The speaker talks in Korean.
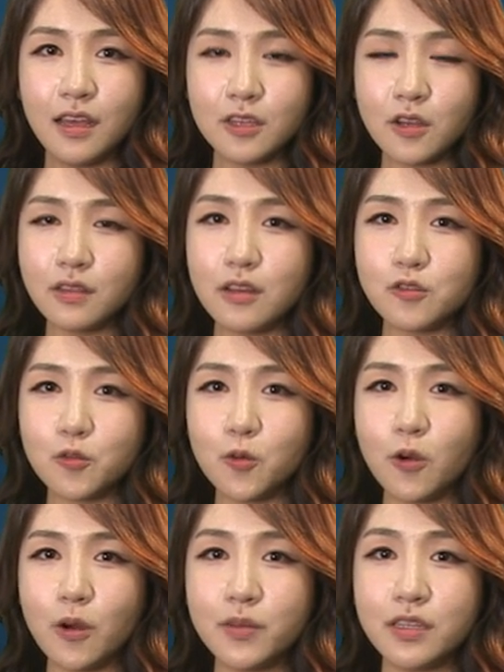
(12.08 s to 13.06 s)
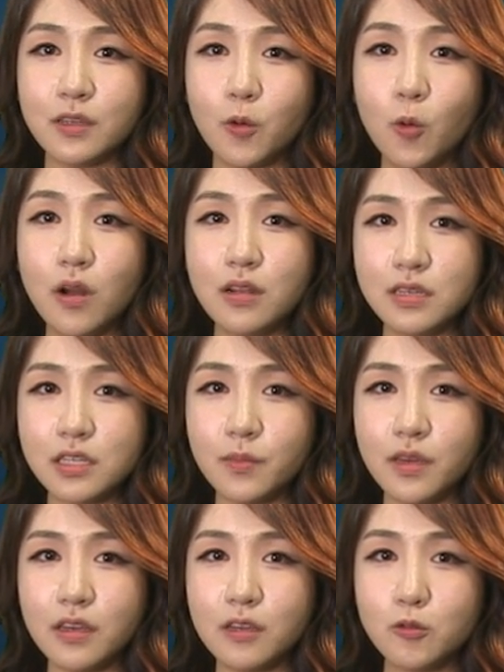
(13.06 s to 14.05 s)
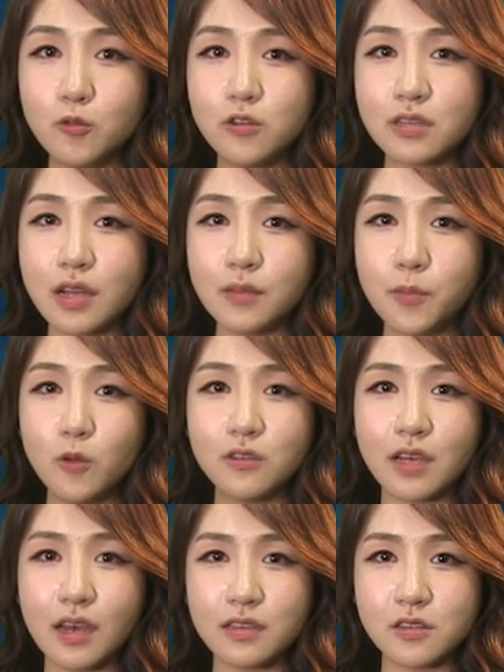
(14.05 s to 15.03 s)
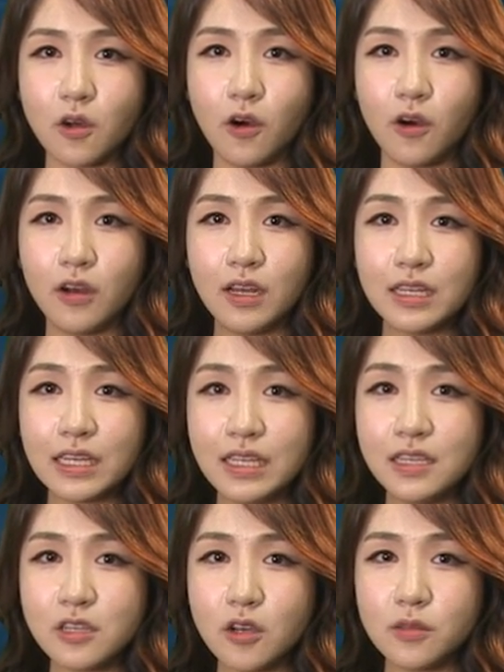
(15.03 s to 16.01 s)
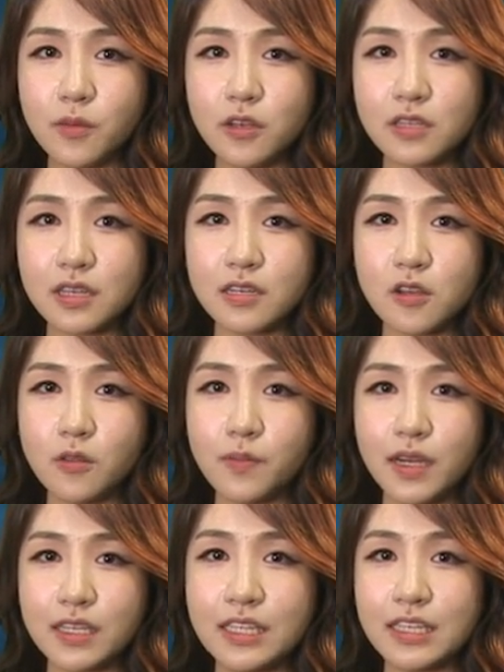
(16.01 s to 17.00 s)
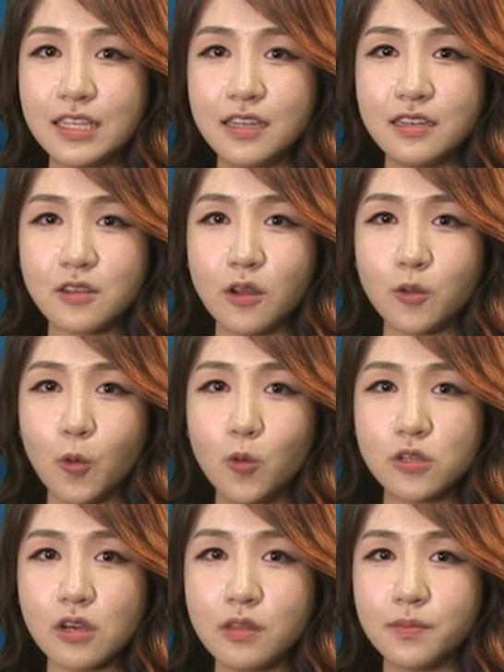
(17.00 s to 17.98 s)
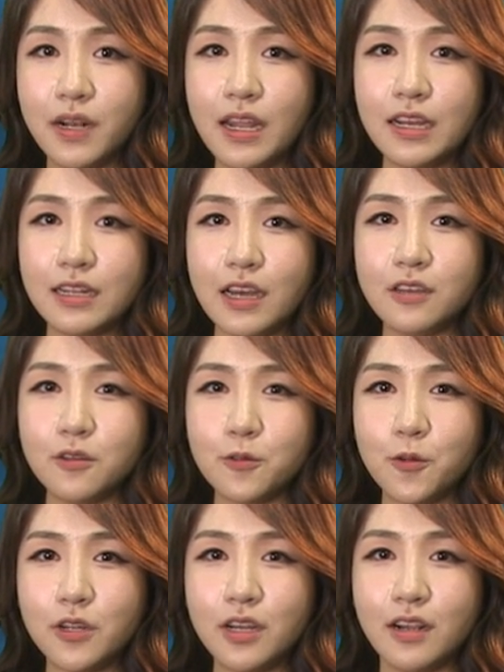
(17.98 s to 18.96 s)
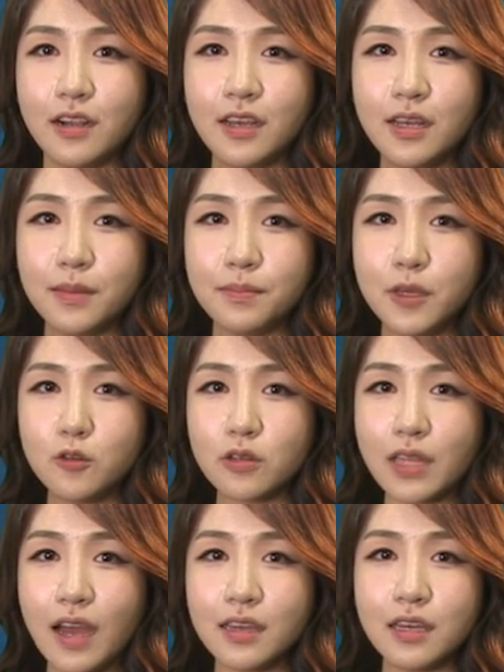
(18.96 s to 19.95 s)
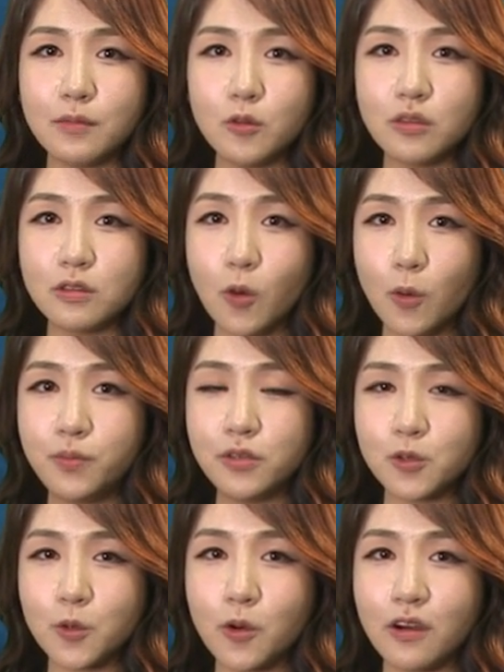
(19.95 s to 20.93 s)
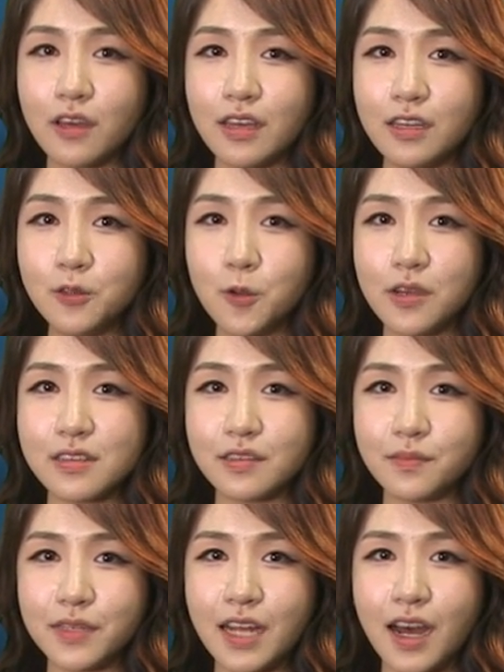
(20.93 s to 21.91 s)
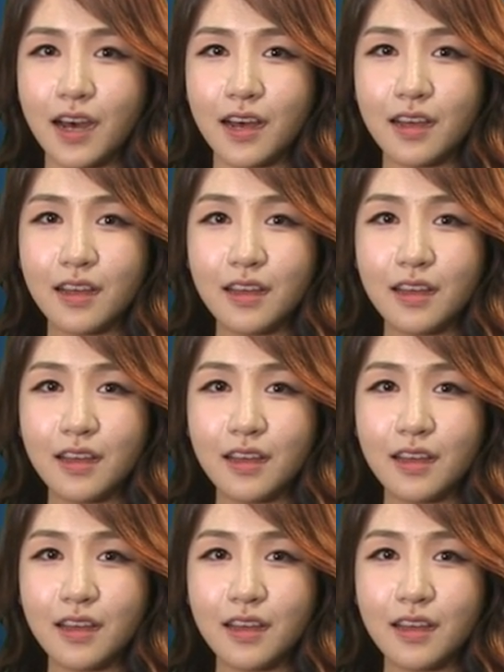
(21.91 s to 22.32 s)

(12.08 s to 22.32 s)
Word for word: 현대중공업은 오월 이십이일 울산 본사에서 이천 번째 선박인 드릴선 오션 블랙 라이언호를 미국 다이아몬드 오프쇼어에 인도했습니다.